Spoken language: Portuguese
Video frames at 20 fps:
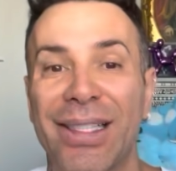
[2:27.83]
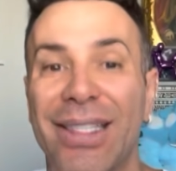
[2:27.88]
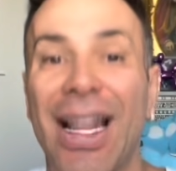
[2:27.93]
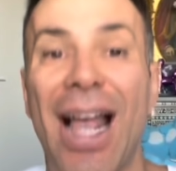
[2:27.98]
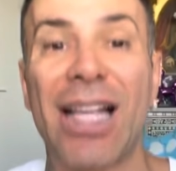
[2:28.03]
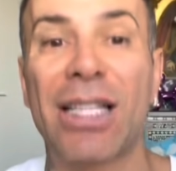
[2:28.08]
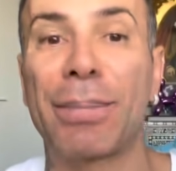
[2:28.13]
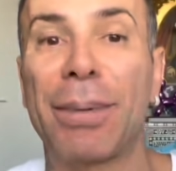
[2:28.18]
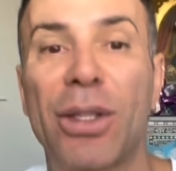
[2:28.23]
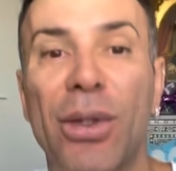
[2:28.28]

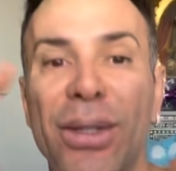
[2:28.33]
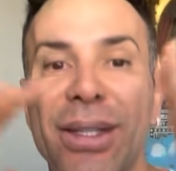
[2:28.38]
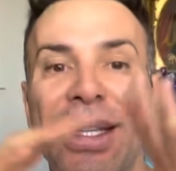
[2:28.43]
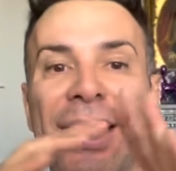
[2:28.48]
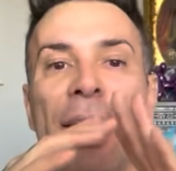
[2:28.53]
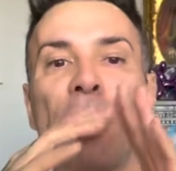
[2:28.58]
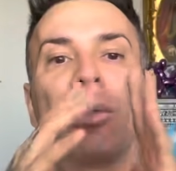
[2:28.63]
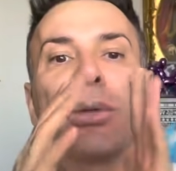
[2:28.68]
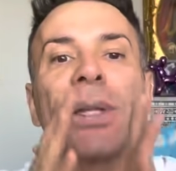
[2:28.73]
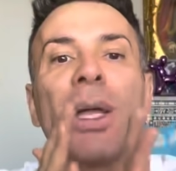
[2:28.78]
as pessoas que
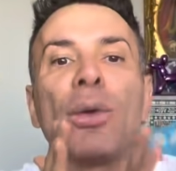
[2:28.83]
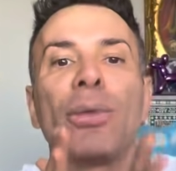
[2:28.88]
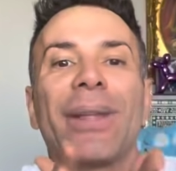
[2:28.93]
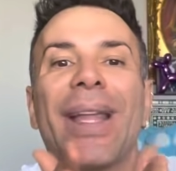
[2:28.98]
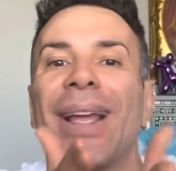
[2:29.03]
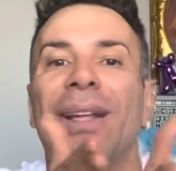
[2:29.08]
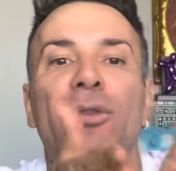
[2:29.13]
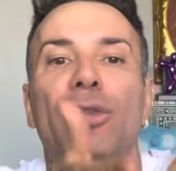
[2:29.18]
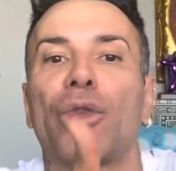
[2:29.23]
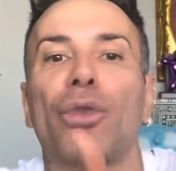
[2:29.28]
não estão
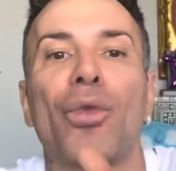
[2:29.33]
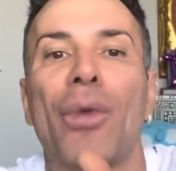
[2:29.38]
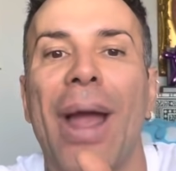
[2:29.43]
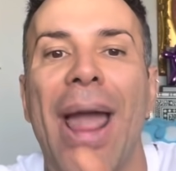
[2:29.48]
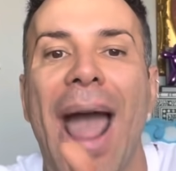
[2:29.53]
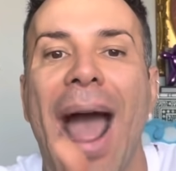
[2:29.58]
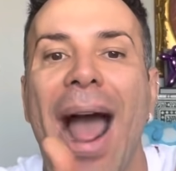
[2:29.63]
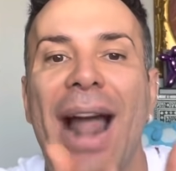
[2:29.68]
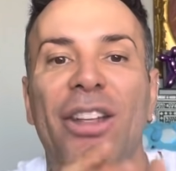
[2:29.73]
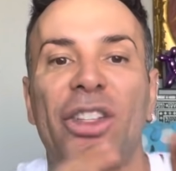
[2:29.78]
dentro de um
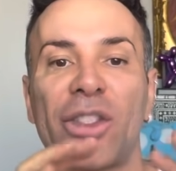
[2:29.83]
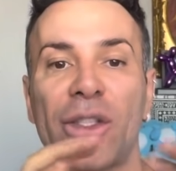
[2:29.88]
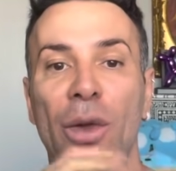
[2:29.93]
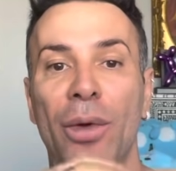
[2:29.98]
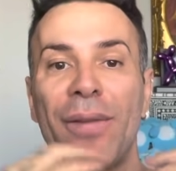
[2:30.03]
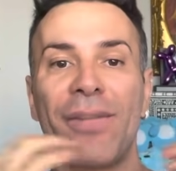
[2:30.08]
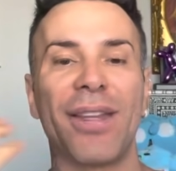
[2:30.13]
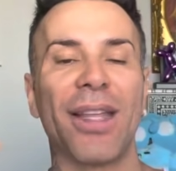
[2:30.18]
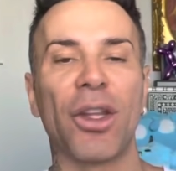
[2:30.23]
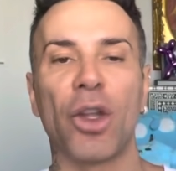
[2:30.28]
reality, estão
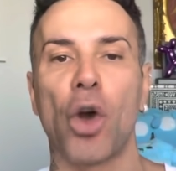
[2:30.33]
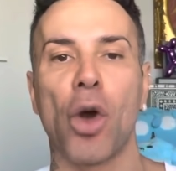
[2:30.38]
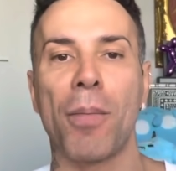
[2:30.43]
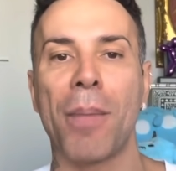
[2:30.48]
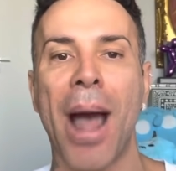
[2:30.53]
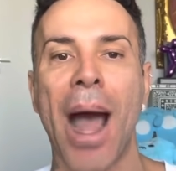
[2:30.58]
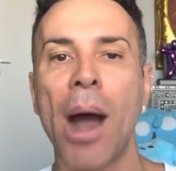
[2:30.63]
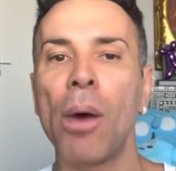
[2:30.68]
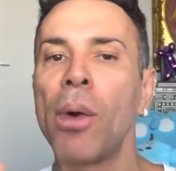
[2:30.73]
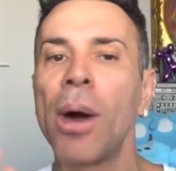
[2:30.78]
em vida
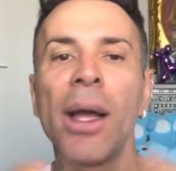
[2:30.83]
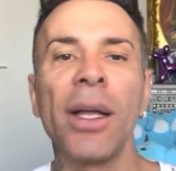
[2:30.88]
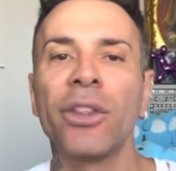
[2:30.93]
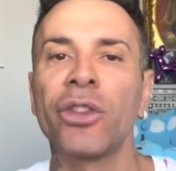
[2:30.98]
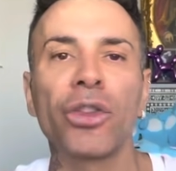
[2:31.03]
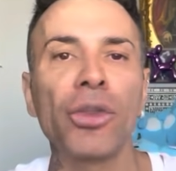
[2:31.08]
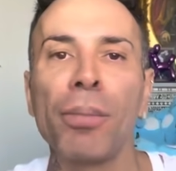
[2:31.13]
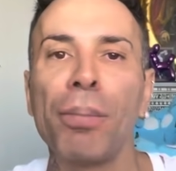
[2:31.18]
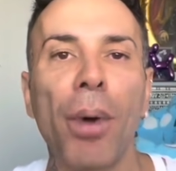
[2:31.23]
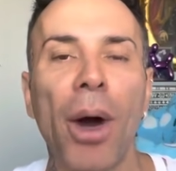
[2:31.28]
normal, a
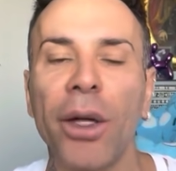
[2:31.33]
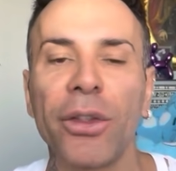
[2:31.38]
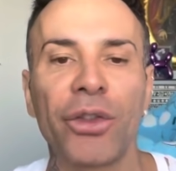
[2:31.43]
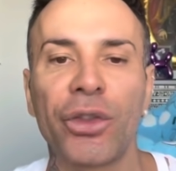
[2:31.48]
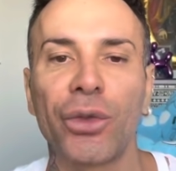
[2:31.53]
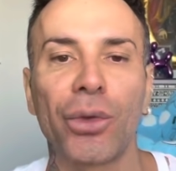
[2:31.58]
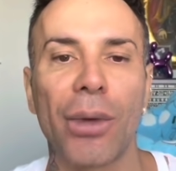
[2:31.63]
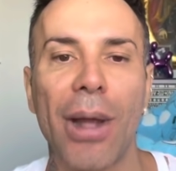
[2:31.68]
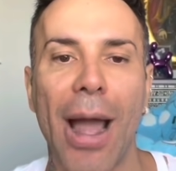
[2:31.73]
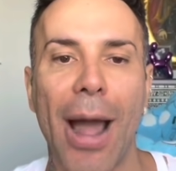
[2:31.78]
gente não pode
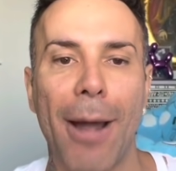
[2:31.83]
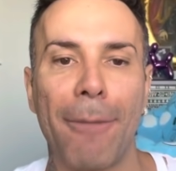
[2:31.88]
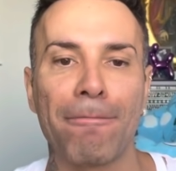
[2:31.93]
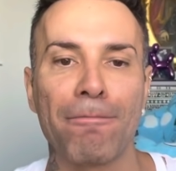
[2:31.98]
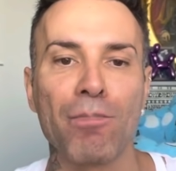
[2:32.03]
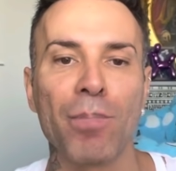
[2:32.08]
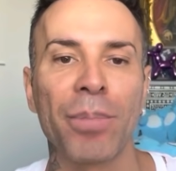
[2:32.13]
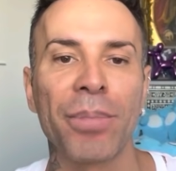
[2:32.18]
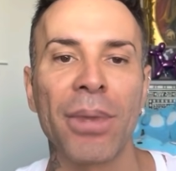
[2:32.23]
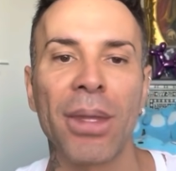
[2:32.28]
julgar.
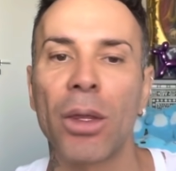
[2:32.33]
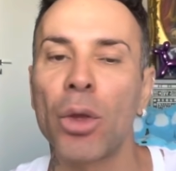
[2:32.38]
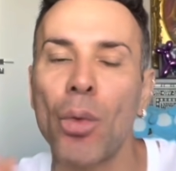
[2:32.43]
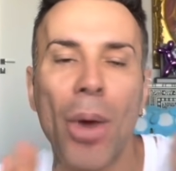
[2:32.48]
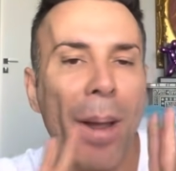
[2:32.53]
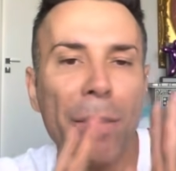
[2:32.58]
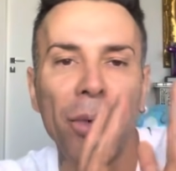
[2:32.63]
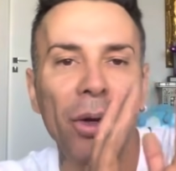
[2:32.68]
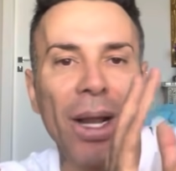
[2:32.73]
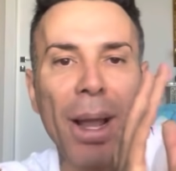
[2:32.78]
Não
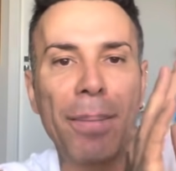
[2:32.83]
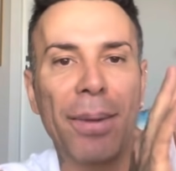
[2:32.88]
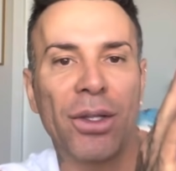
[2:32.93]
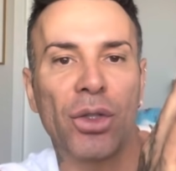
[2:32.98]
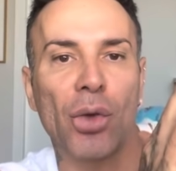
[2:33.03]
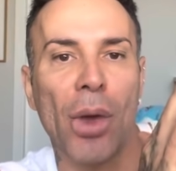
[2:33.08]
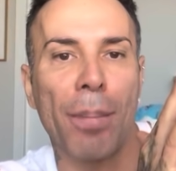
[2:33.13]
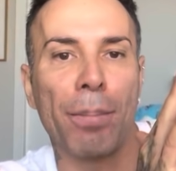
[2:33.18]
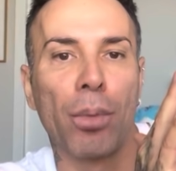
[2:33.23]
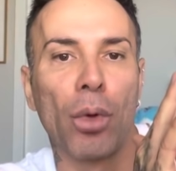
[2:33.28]
é porque a
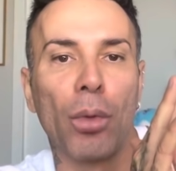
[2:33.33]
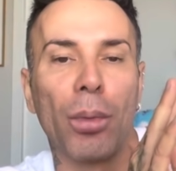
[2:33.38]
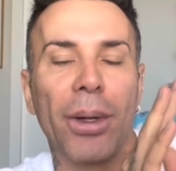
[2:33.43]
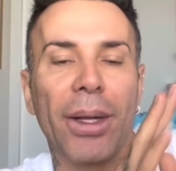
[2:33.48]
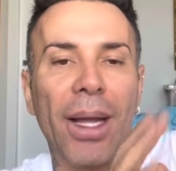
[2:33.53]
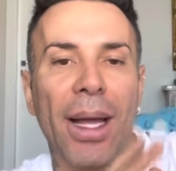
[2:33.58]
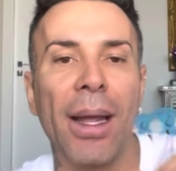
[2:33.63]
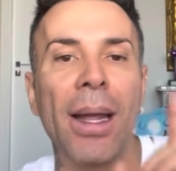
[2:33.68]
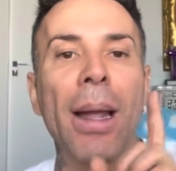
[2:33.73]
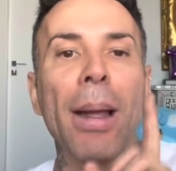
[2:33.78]
pessoa é
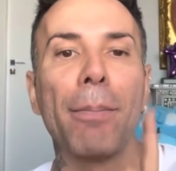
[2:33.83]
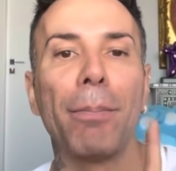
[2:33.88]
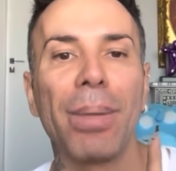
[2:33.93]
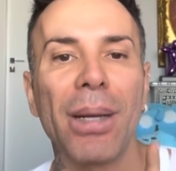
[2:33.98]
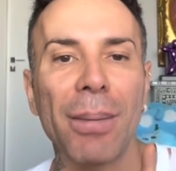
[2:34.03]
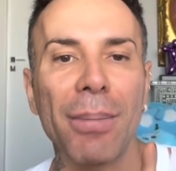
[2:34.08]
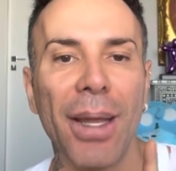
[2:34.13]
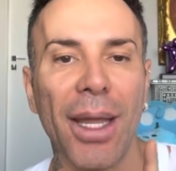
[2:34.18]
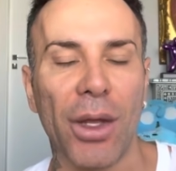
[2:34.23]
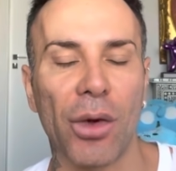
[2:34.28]
pública.
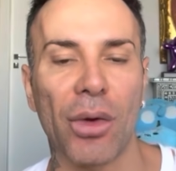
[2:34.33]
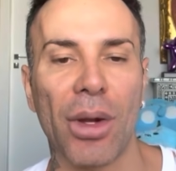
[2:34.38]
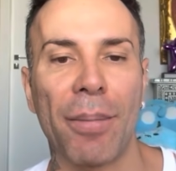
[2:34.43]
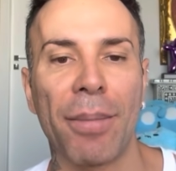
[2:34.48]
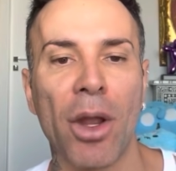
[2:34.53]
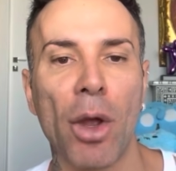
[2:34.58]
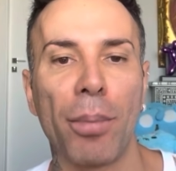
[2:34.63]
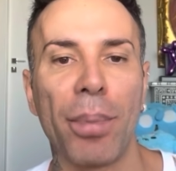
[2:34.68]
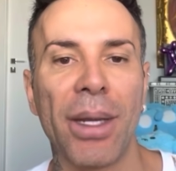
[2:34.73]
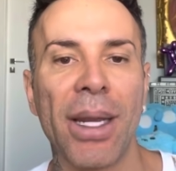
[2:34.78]
Primeiro, na
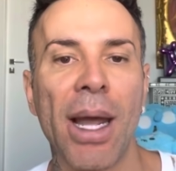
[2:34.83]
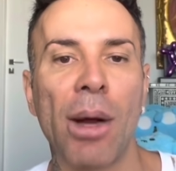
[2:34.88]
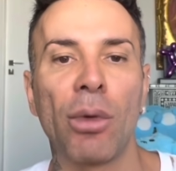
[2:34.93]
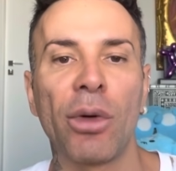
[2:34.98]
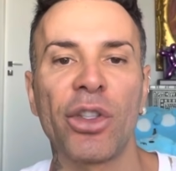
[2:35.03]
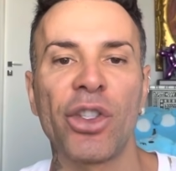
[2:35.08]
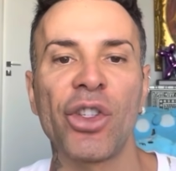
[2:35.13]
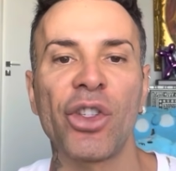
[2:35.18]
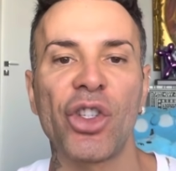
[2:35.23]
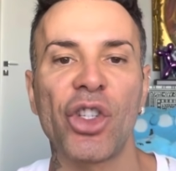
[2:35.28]
minha opinião,
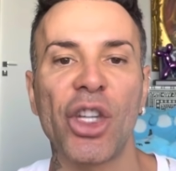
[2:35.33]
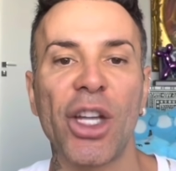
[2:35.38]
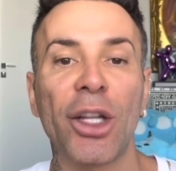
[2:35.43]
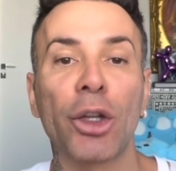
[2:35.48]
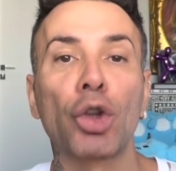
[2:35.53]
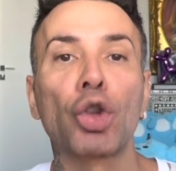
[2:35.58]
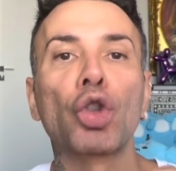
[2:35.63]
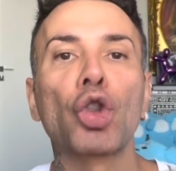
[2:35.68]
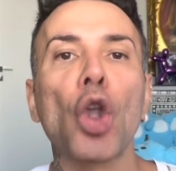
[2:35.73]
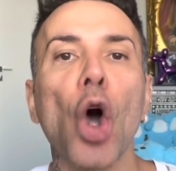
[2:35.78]
hoje em
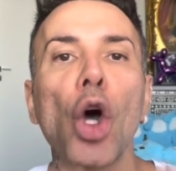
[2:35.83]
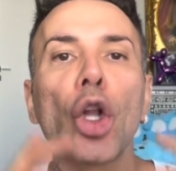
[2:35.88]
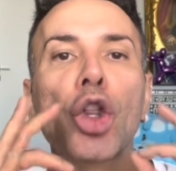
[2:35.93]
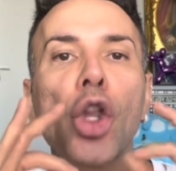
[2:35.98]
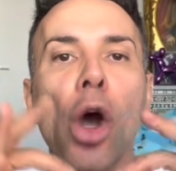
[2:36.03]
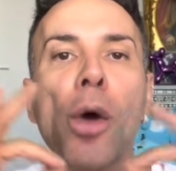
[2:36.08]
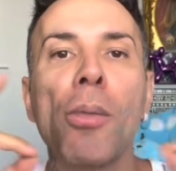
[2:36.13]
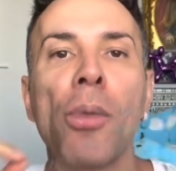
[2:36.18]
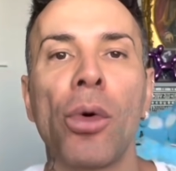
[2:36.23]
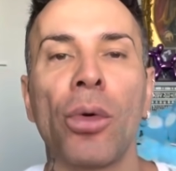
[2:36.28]
dia,
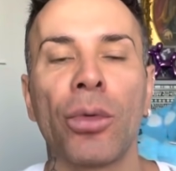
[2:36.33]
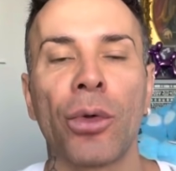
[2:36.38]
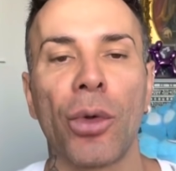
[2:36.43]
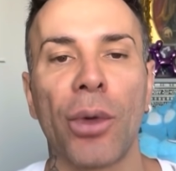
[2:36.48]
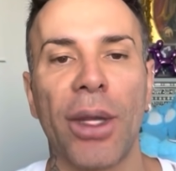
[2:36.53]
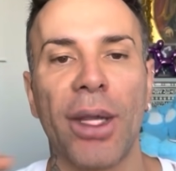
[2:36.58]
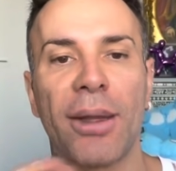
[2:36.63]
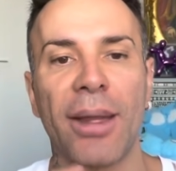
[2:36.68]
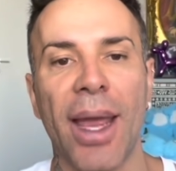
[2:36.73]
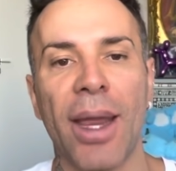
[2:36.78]
todo mundo
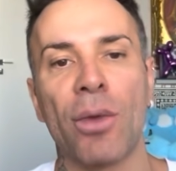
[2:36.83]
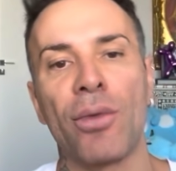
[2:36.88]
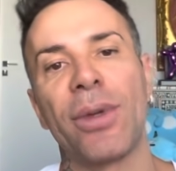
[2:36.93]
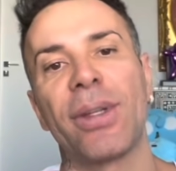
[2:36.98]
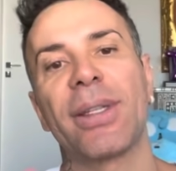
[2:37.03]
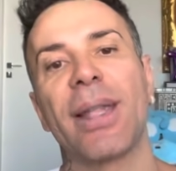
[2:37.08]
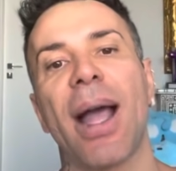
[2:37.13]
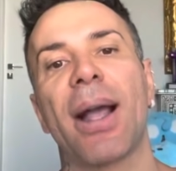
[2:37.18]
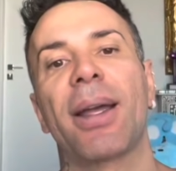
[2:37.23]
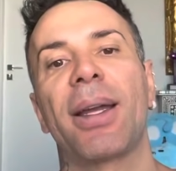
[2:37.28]
que tem um
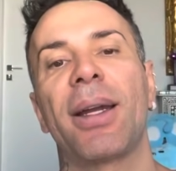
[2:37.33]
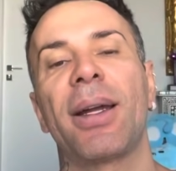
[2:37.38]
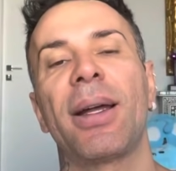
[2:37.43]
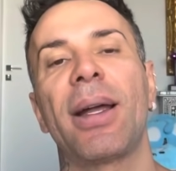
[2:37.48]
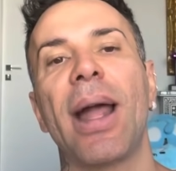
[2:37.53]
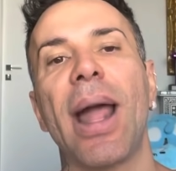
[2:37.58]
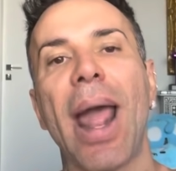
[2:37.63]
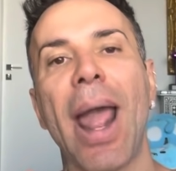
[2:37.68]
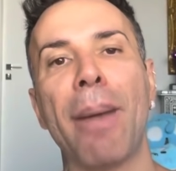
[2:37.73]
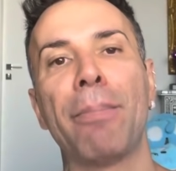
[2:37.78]
Instagram
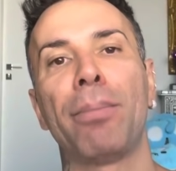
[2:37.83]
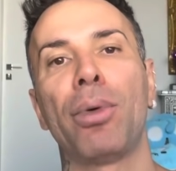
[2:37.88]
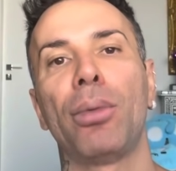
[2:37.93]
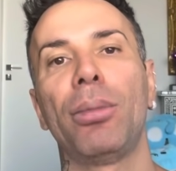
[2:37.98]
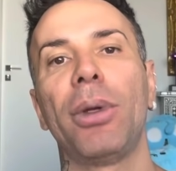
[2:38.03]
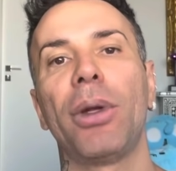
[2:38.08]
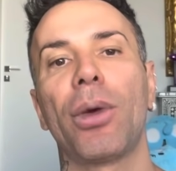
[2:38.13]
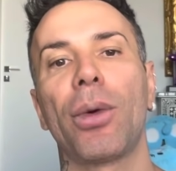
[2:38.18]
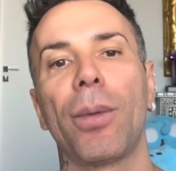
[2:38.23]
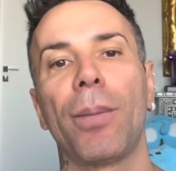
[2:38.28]
é
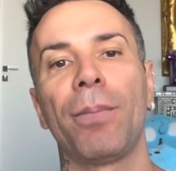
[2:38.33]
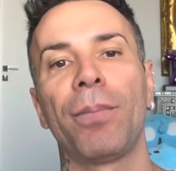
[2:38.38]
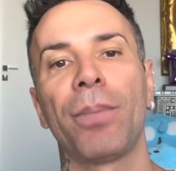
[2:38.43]
público.